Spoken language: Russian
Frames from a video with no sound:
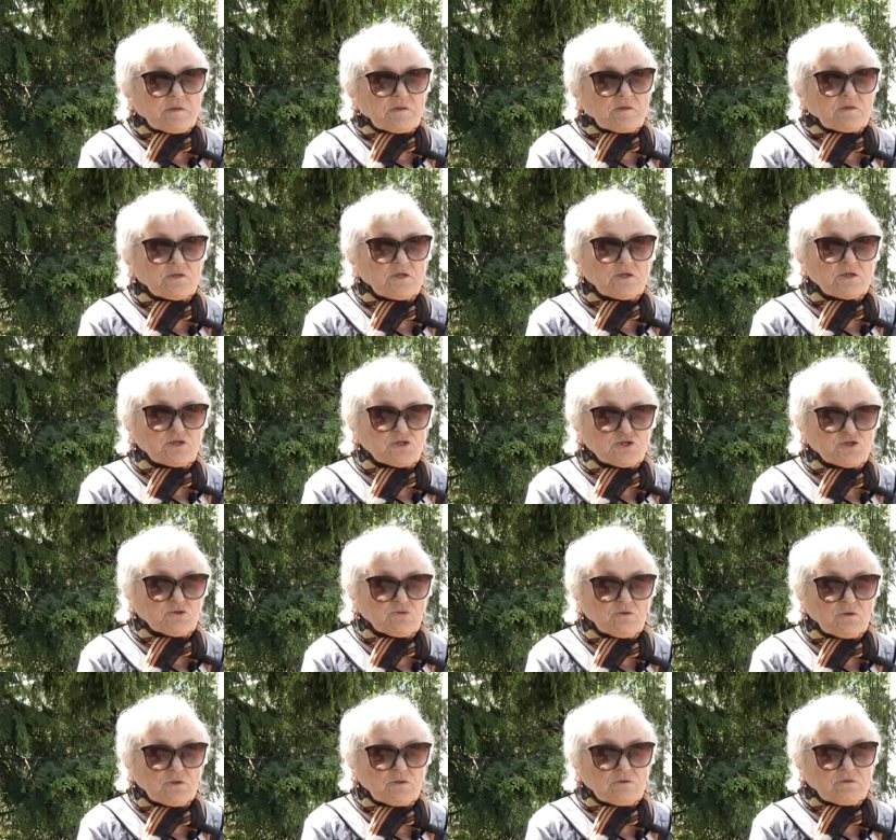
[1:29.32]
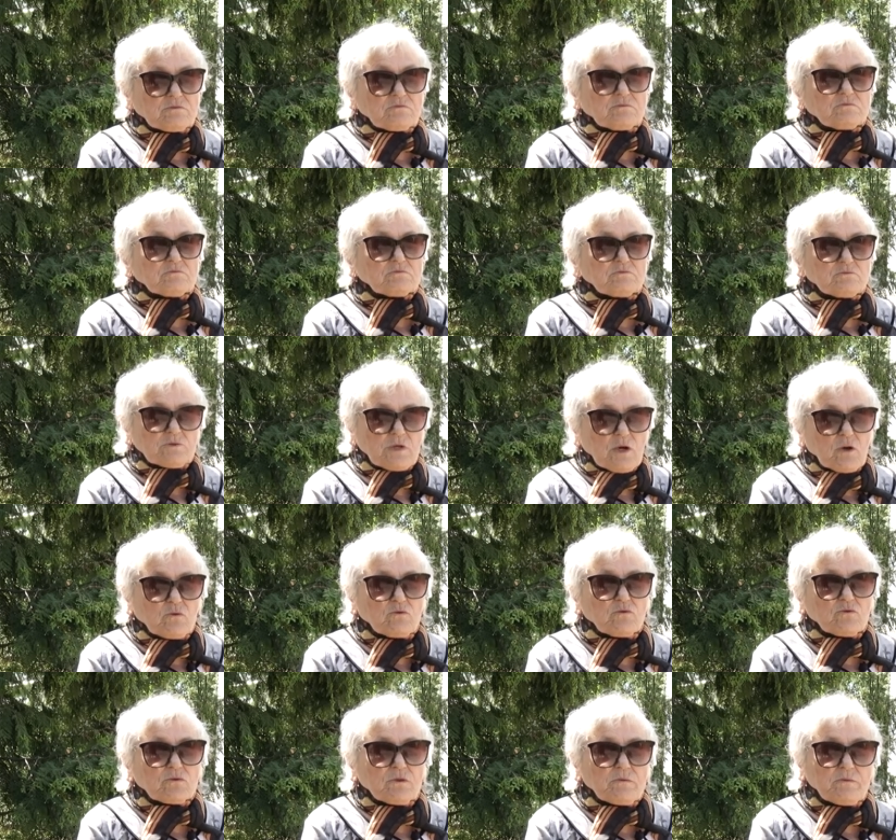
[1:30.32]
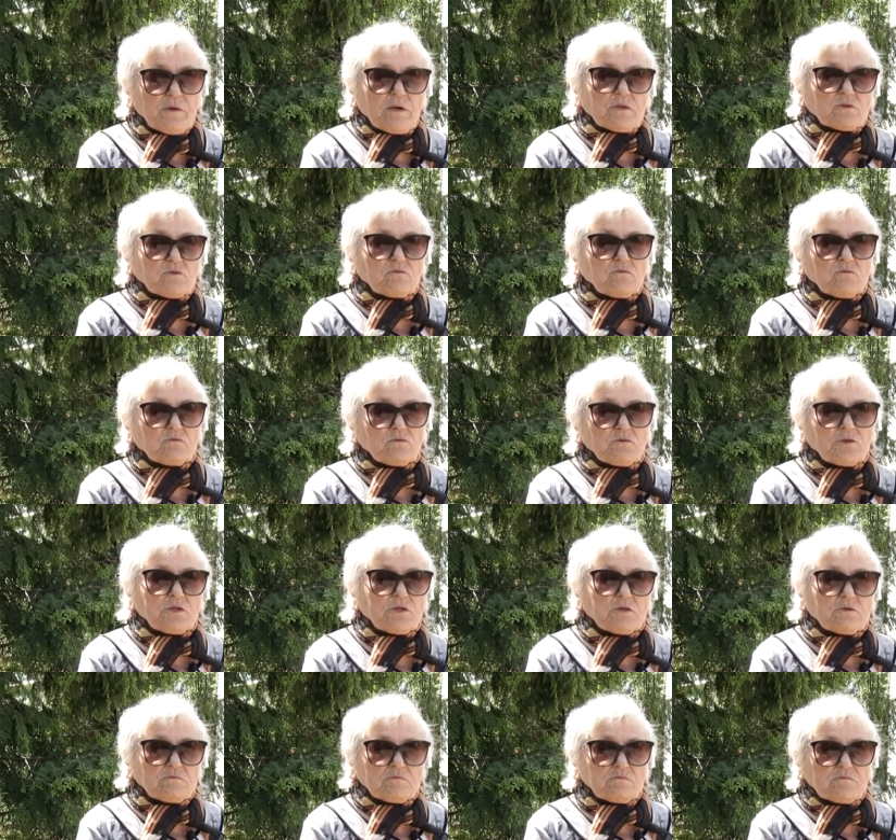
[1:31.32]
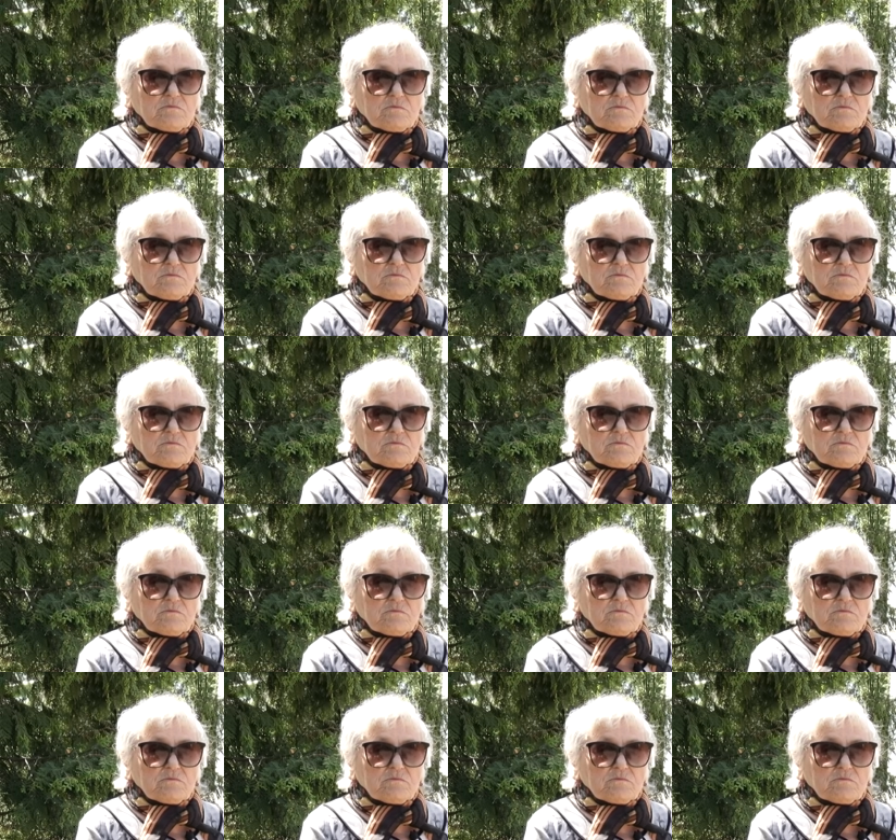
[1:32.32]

держит что-то, ну, какую-то банку в руке.